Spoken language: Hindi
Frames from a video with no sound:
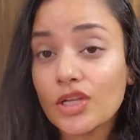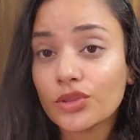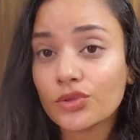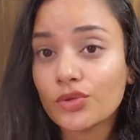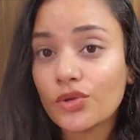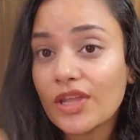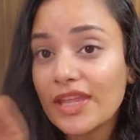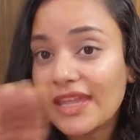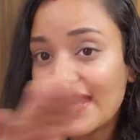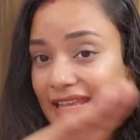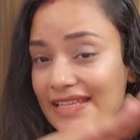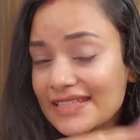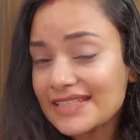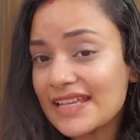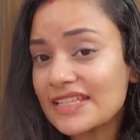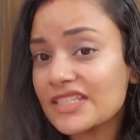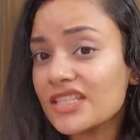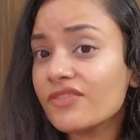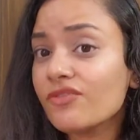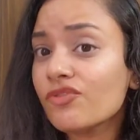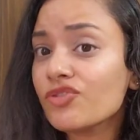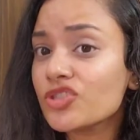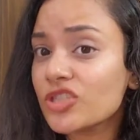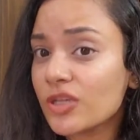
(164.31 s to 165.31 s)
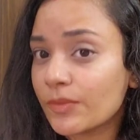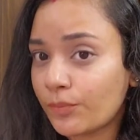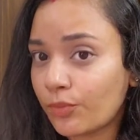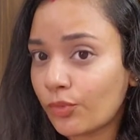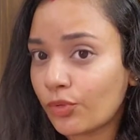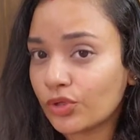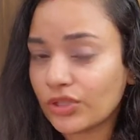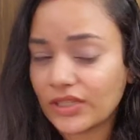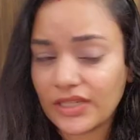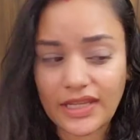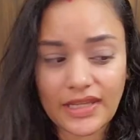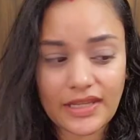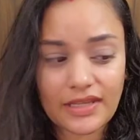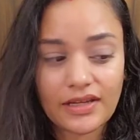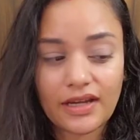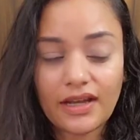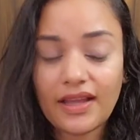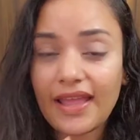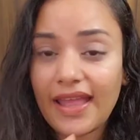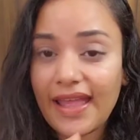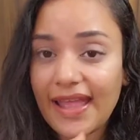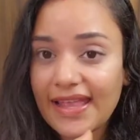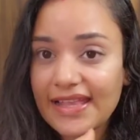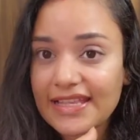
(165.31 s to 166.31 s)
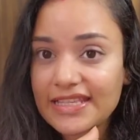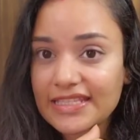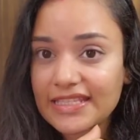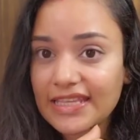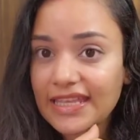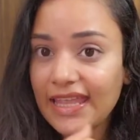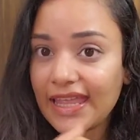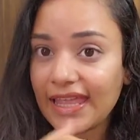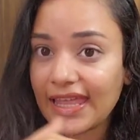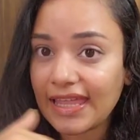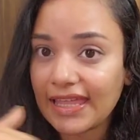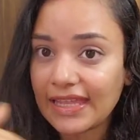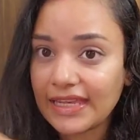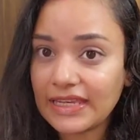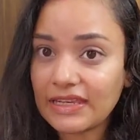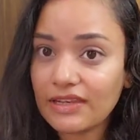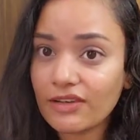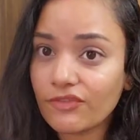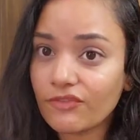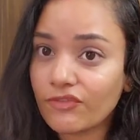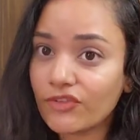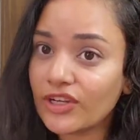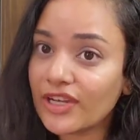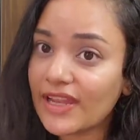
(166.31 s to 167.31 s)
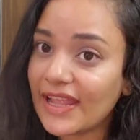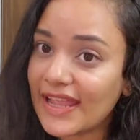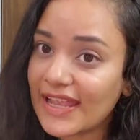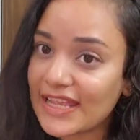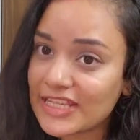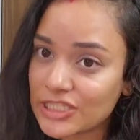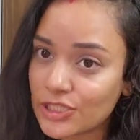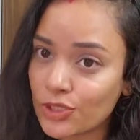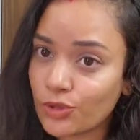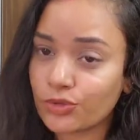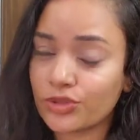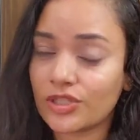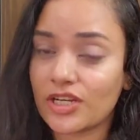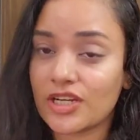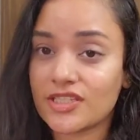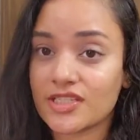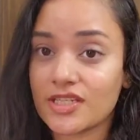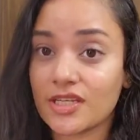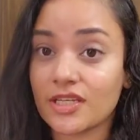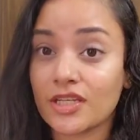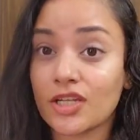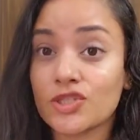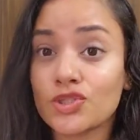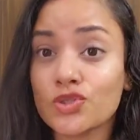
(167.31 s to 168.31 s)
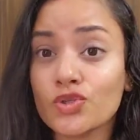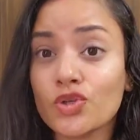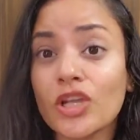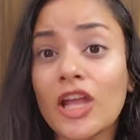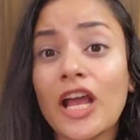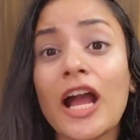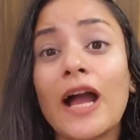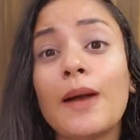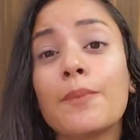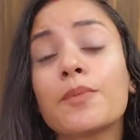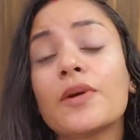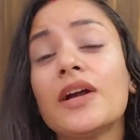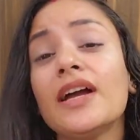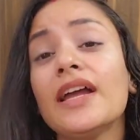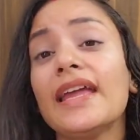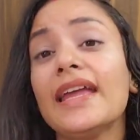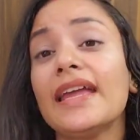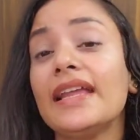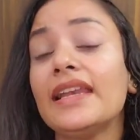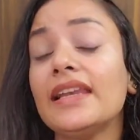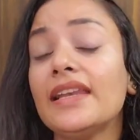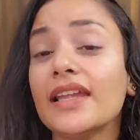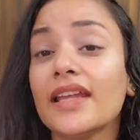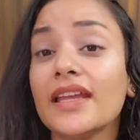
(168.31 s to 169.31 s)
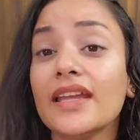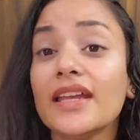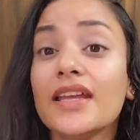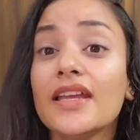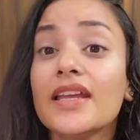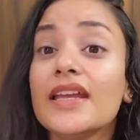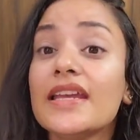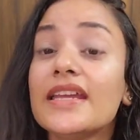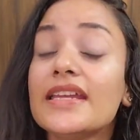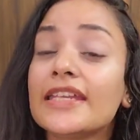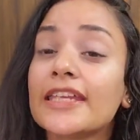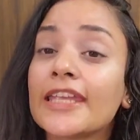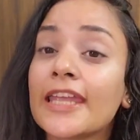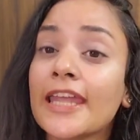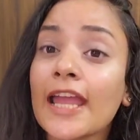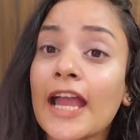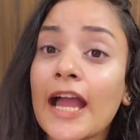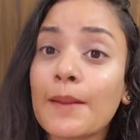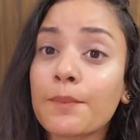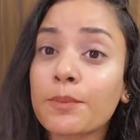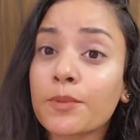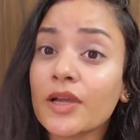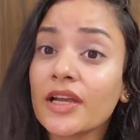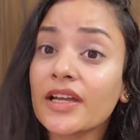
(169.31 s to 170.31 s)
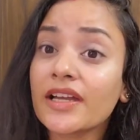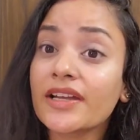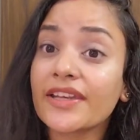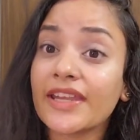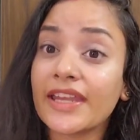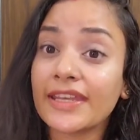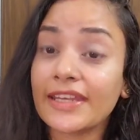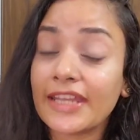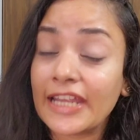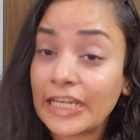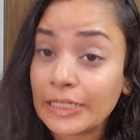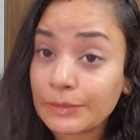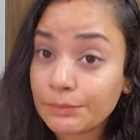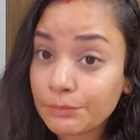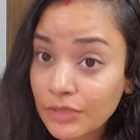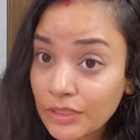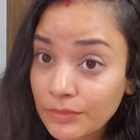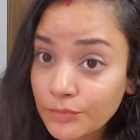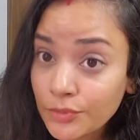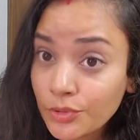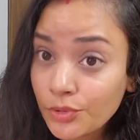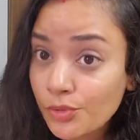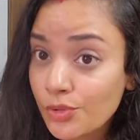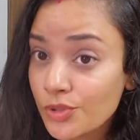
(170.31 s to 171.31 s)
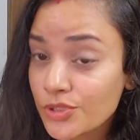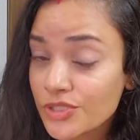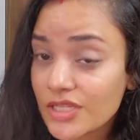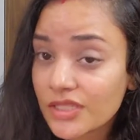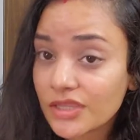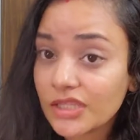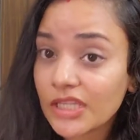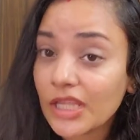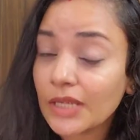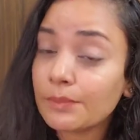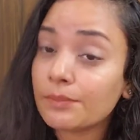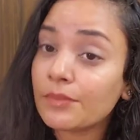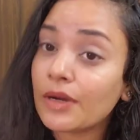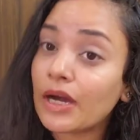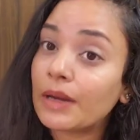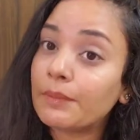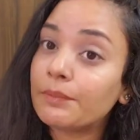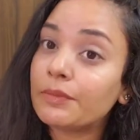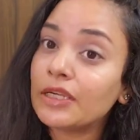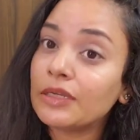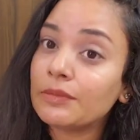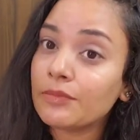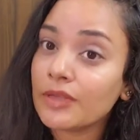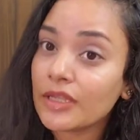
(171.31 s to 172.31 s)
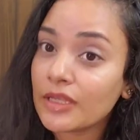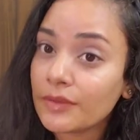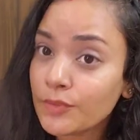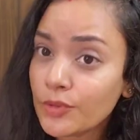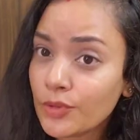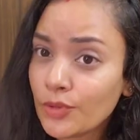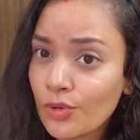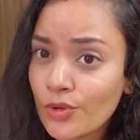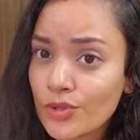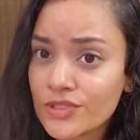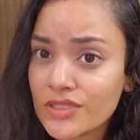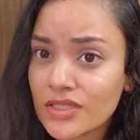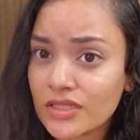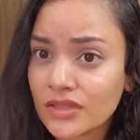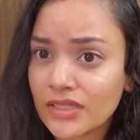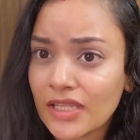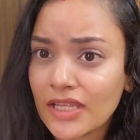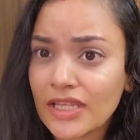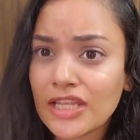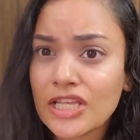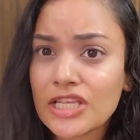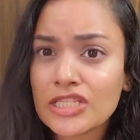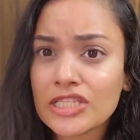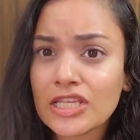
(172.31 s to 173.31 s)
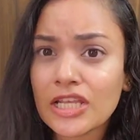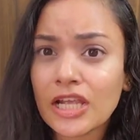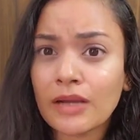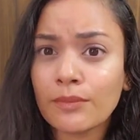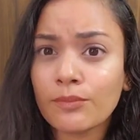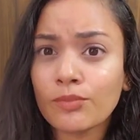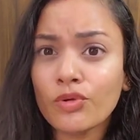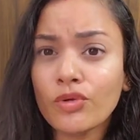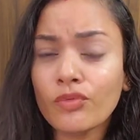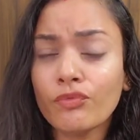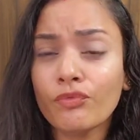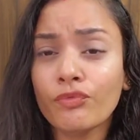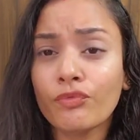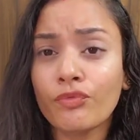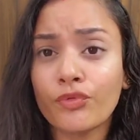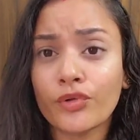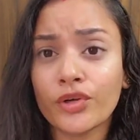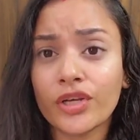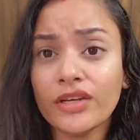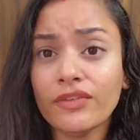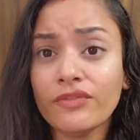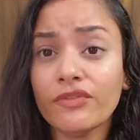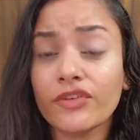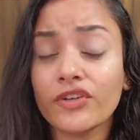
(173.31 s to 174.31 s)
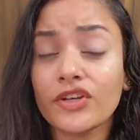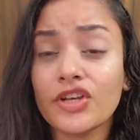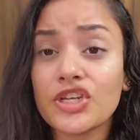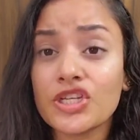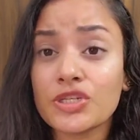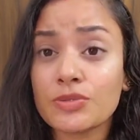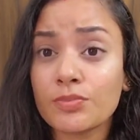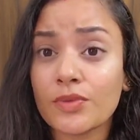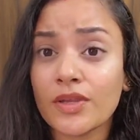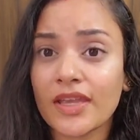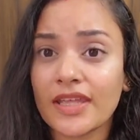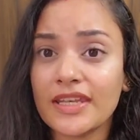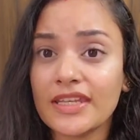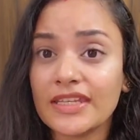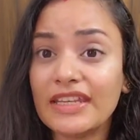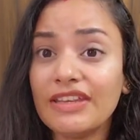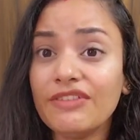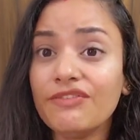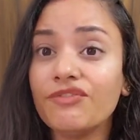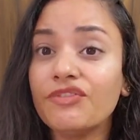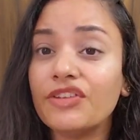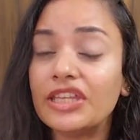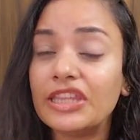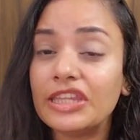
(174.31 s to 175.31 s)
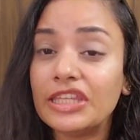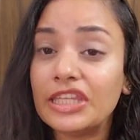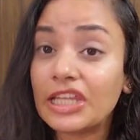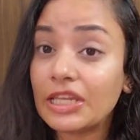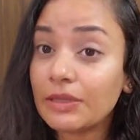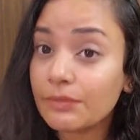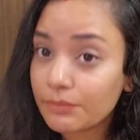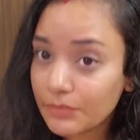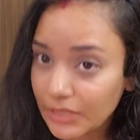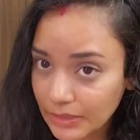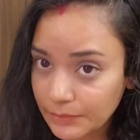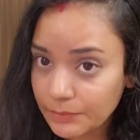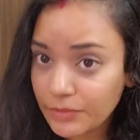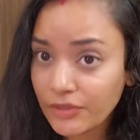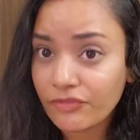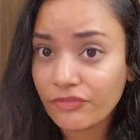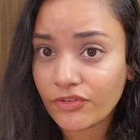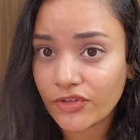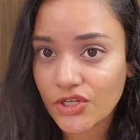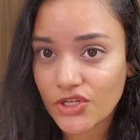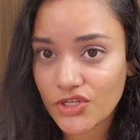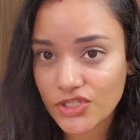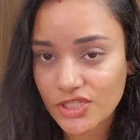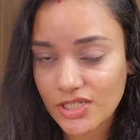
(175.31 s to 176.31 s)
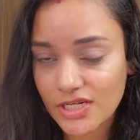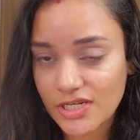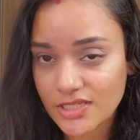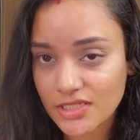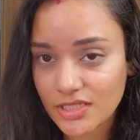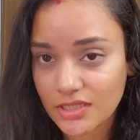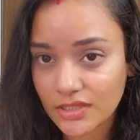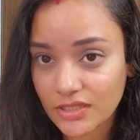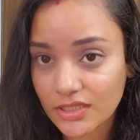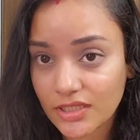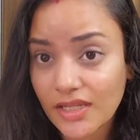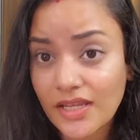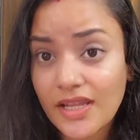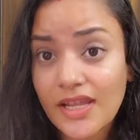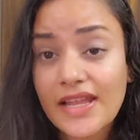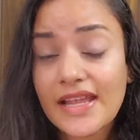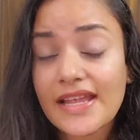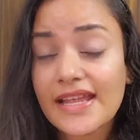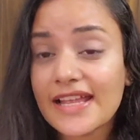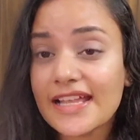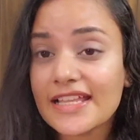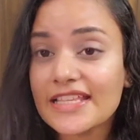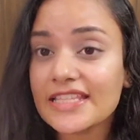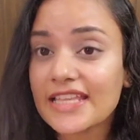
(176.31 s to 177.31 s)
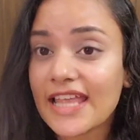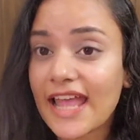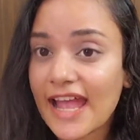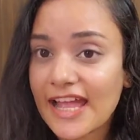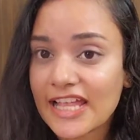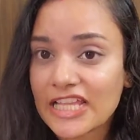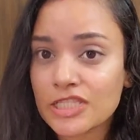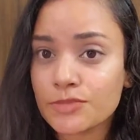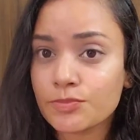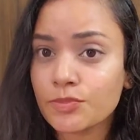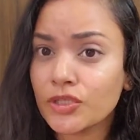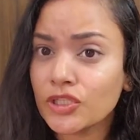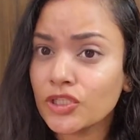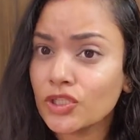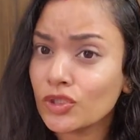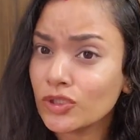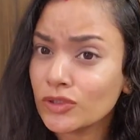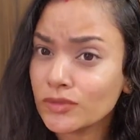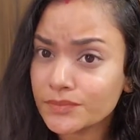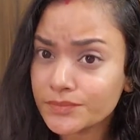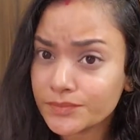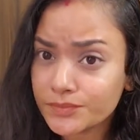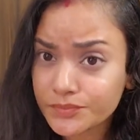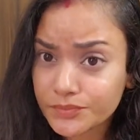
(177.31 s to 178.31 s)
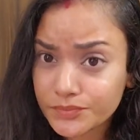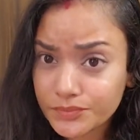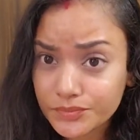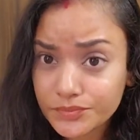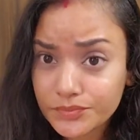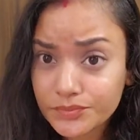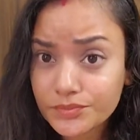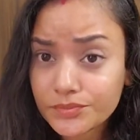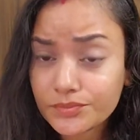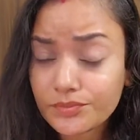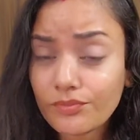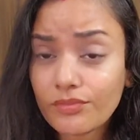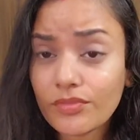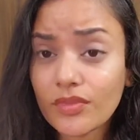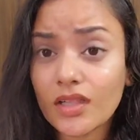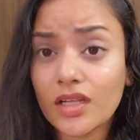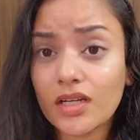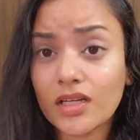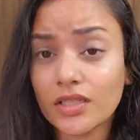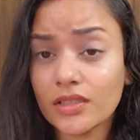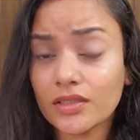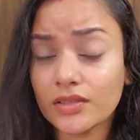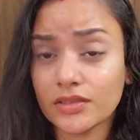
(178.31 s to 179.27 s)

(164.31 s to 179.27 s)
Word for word: तो एक साइड से वो सपोर्ट लेगा ऐसे एल फिर ऐसे उतर जाएगा जो ये आपका एल है ये आपका ग्रेनाइट में भी हो सकता है मार्बल में भी हो सकता है इसे हम लोग वुडन फिनिश में यानी कि विनियर में भी फिनिश कर सकते हैं इट्स एज पर योर